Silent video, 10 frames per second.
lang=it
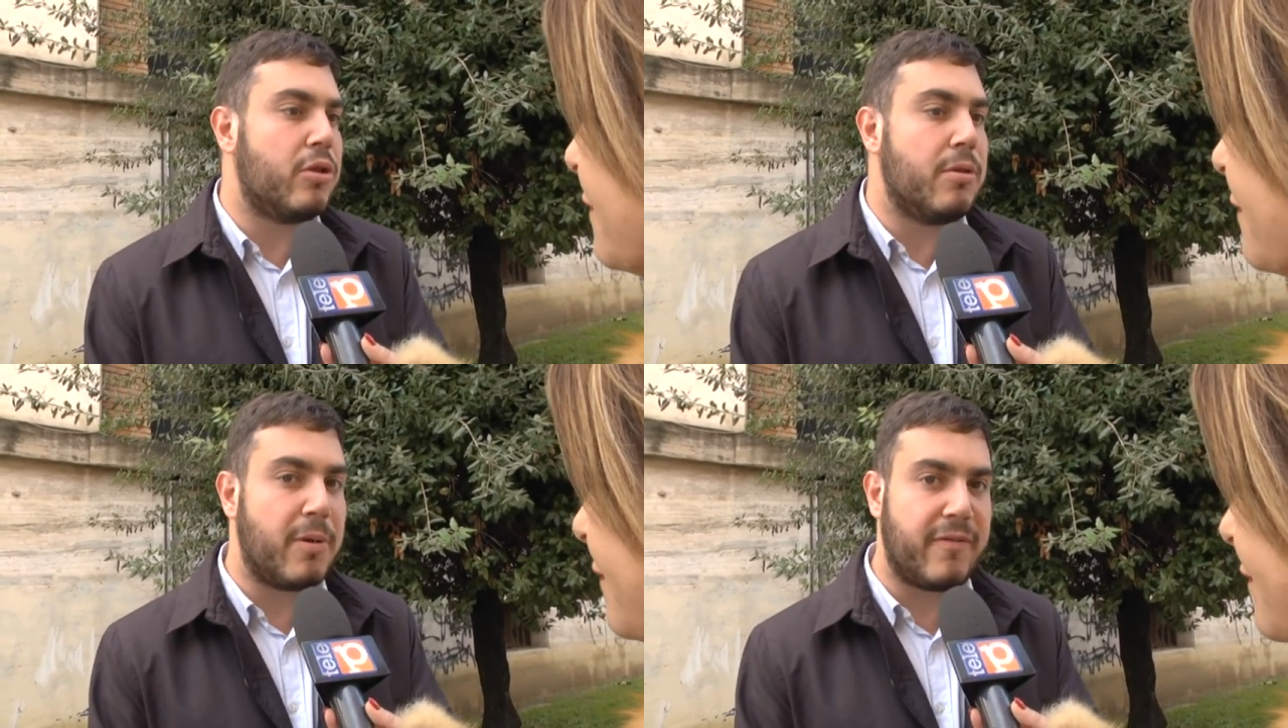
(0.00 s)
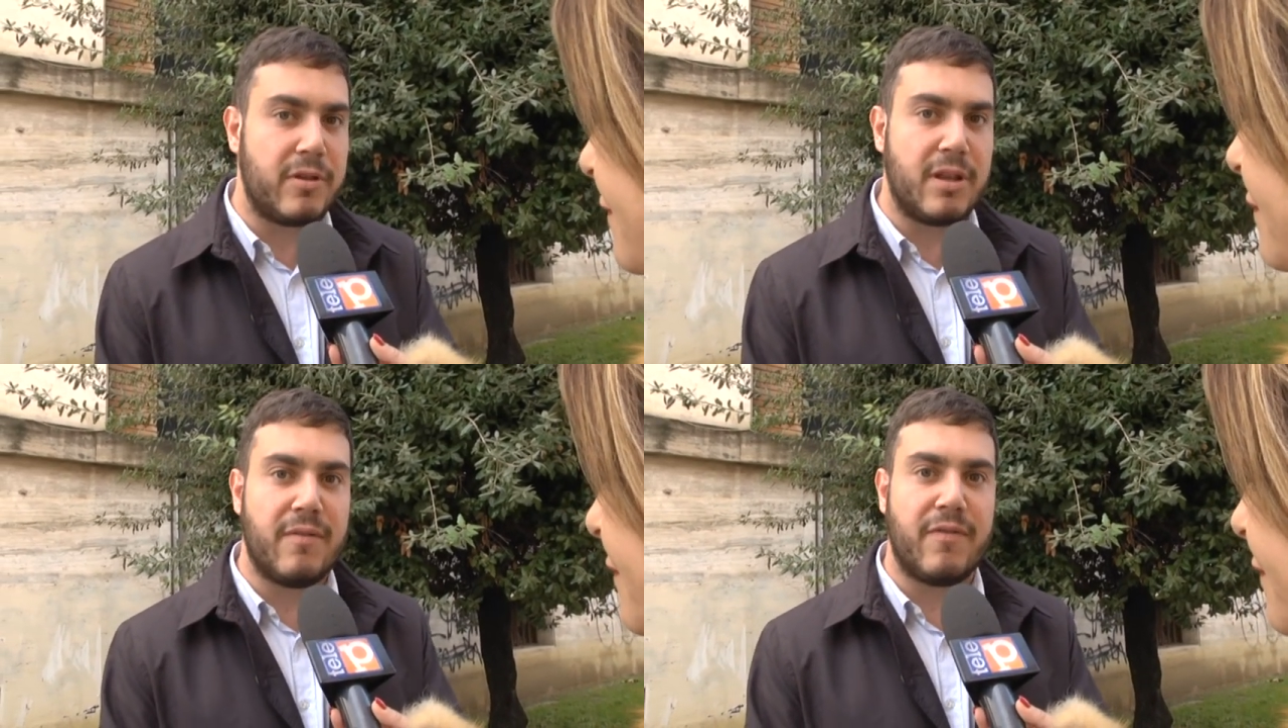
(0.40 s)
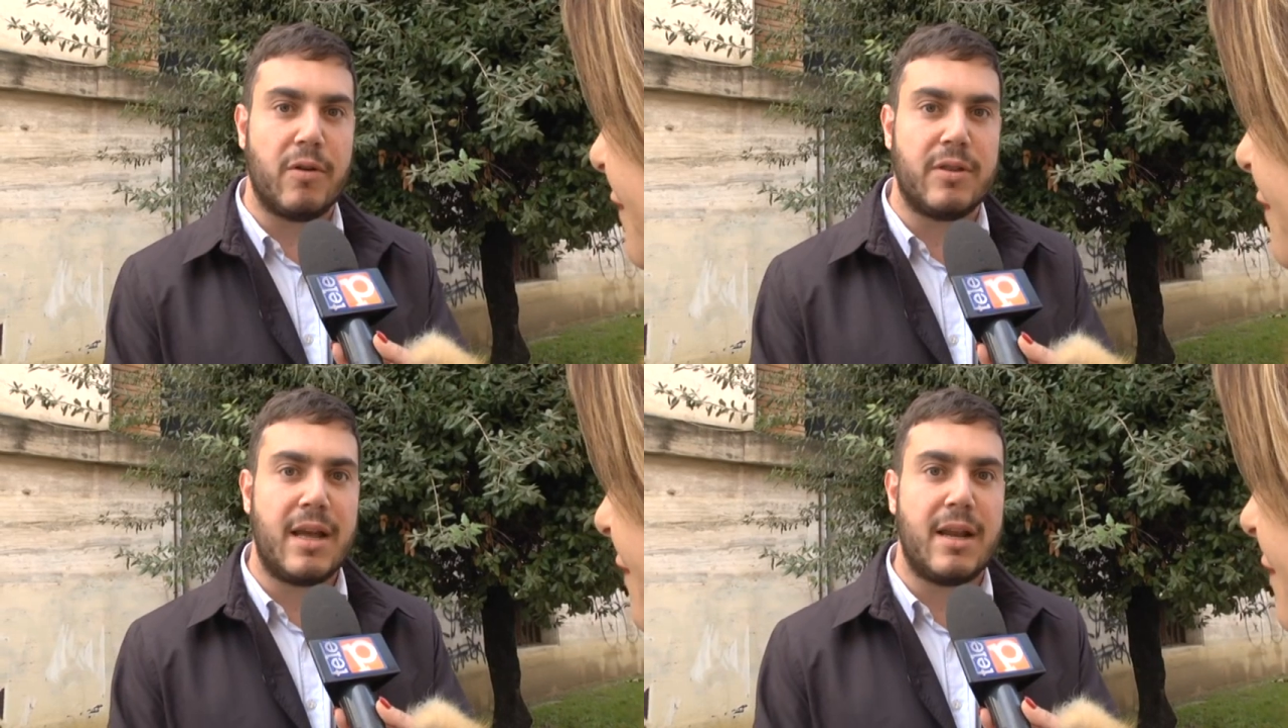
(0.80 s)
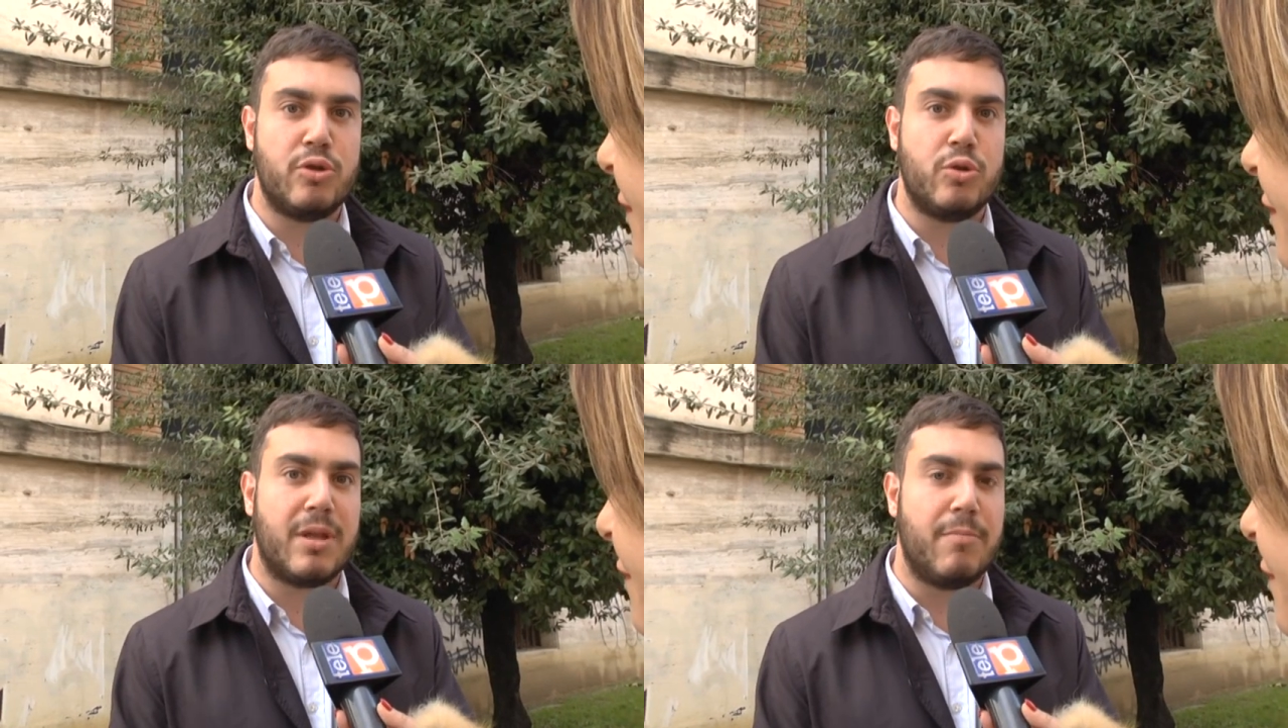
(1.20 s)
di profonda difficoltà e la
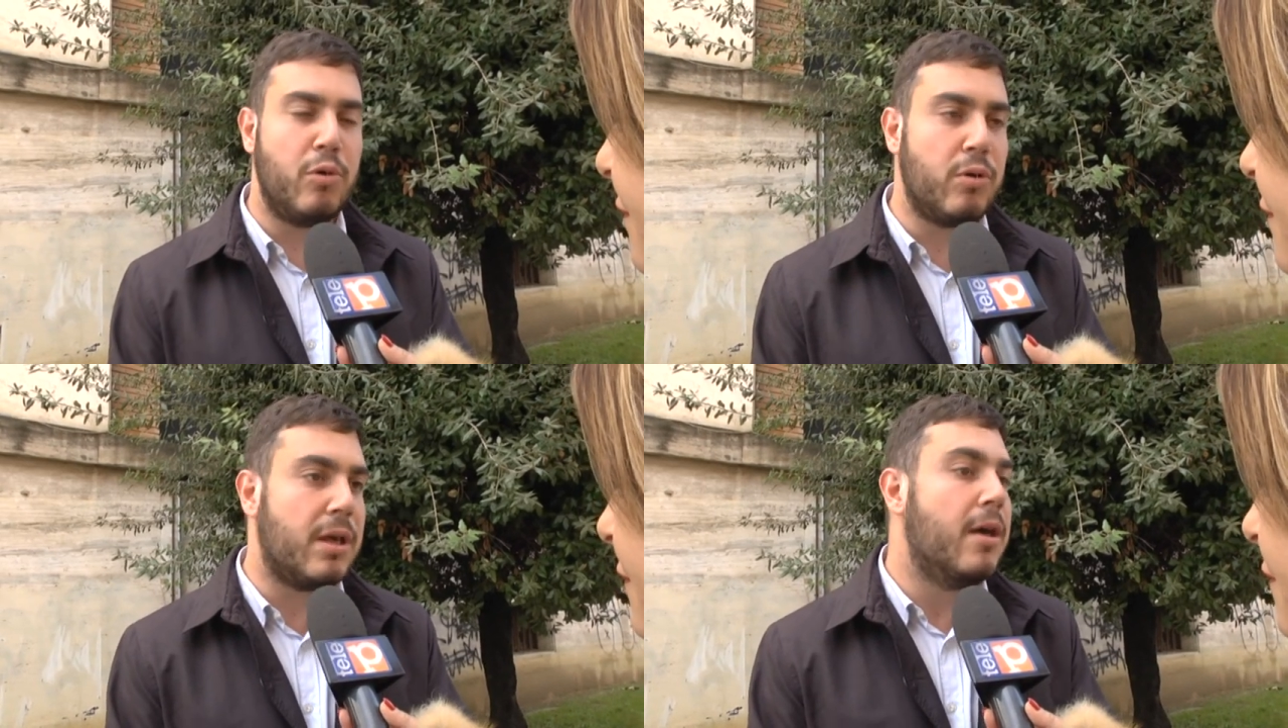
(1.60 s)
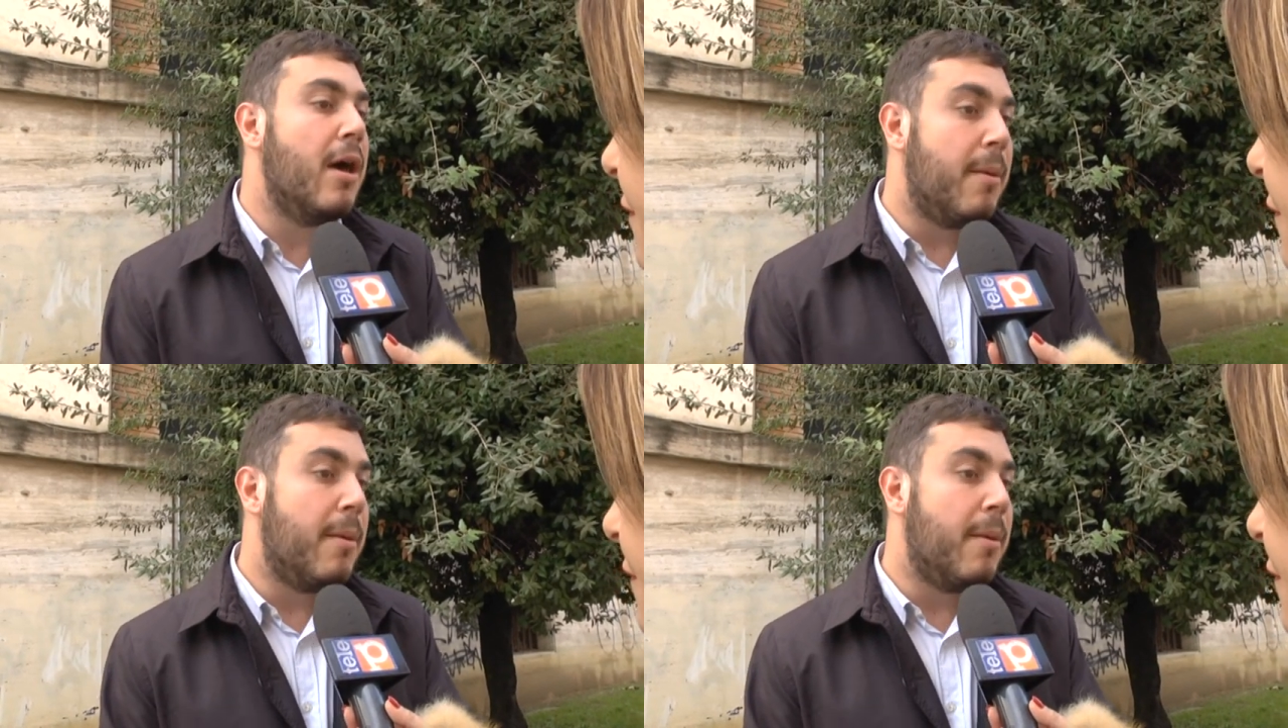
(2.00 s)
Giunta Brucchi